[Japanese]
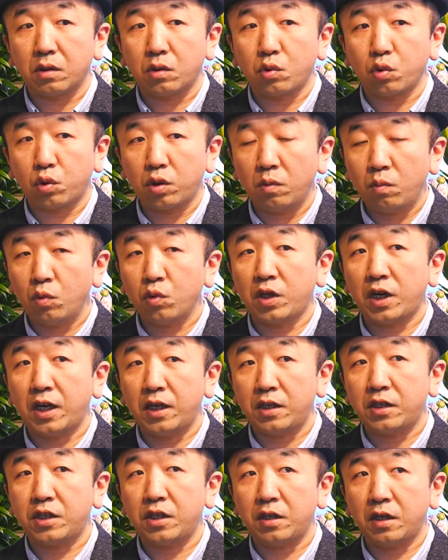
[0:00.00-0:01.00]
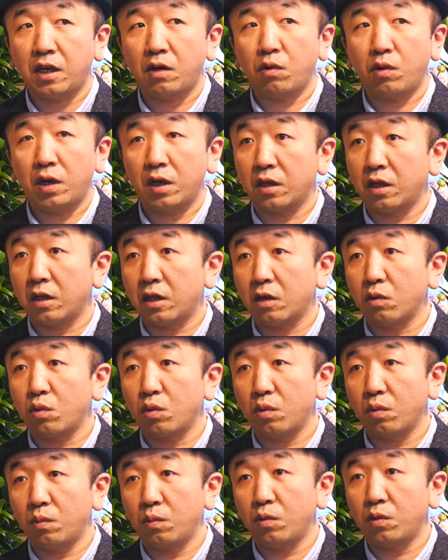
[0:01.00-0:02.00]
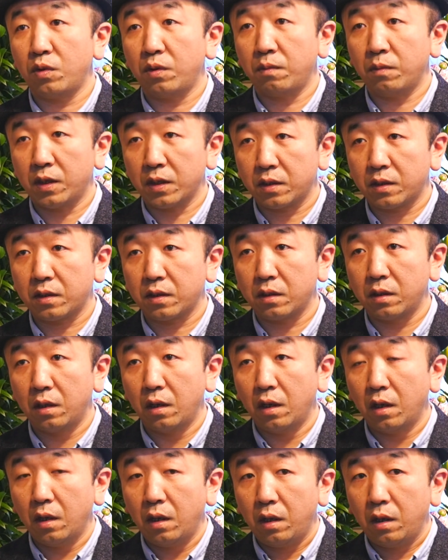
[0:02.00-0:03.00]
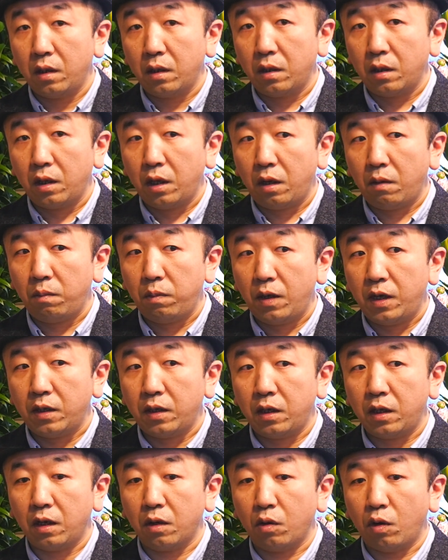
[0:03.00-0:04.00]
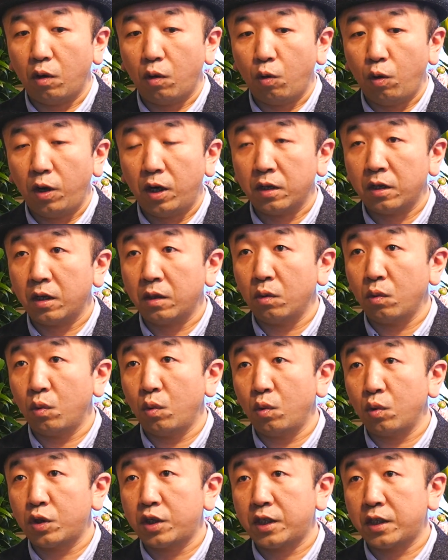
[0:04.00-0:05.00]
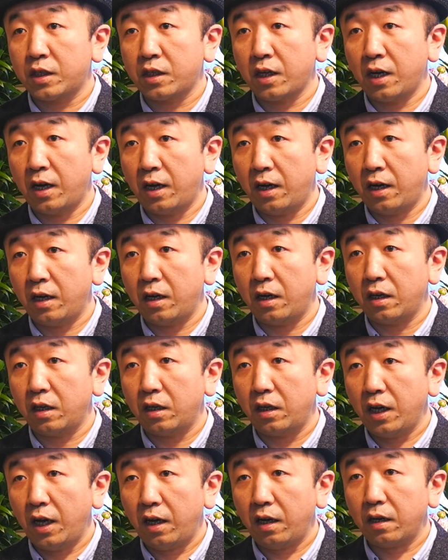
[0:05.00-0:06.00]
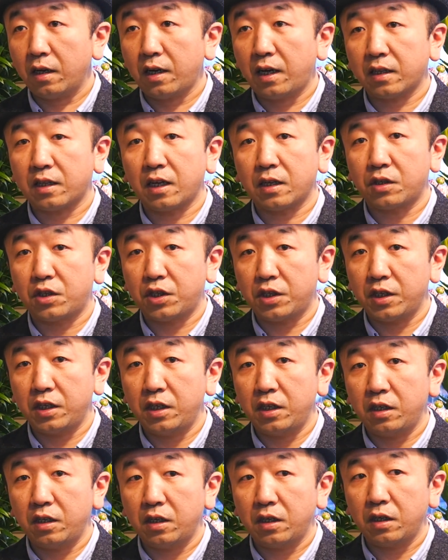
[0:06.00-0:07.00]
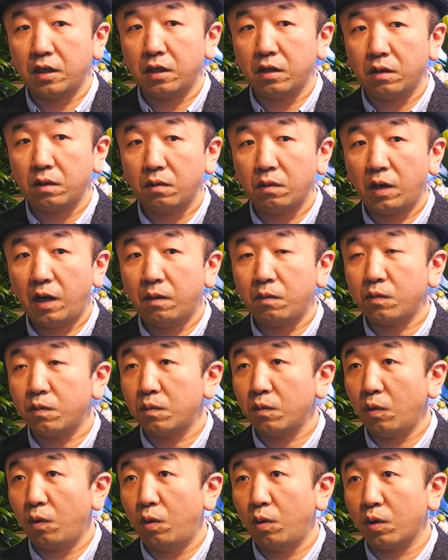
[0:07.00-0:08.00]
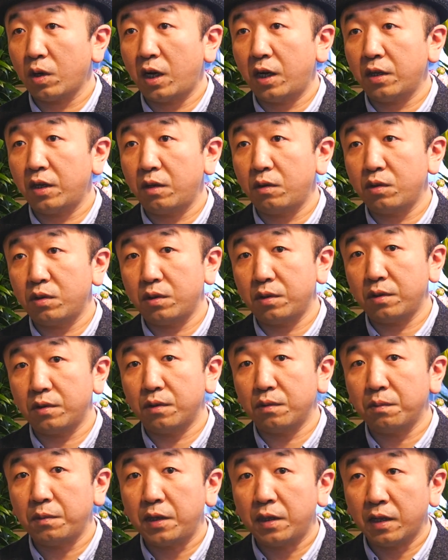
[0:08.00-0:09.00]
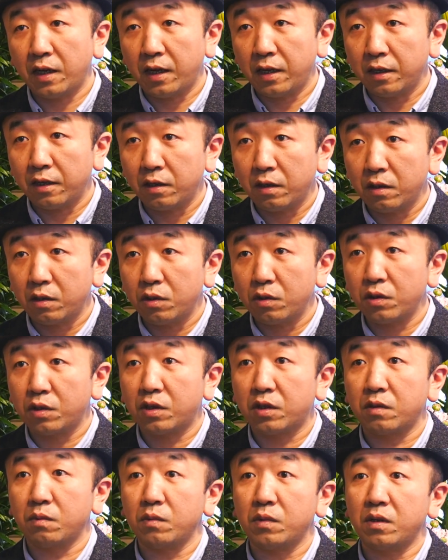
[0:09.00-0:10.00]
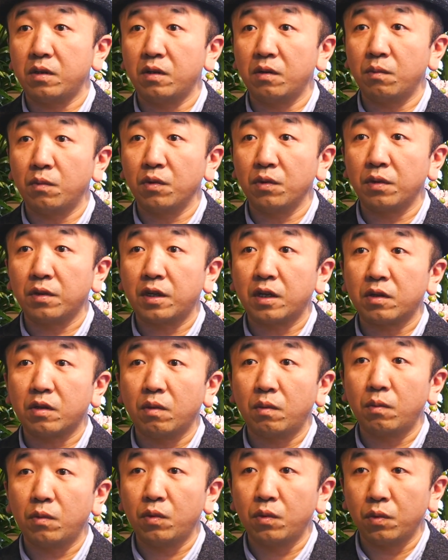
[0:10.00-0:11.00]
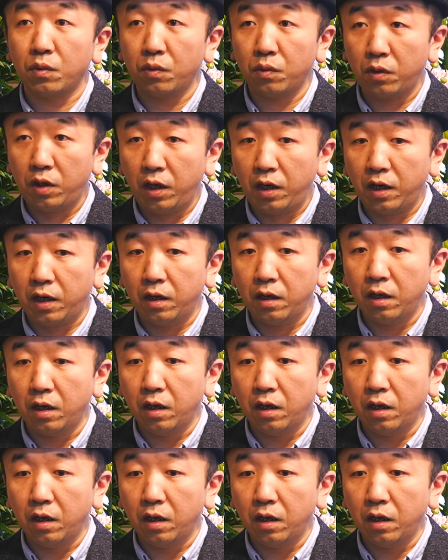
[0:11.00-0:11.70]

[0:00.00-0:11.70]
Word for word: とても大事なお花だと思いますでやっぱりお花の大きさや形は他に類を見ない唯一無二のものだと思うので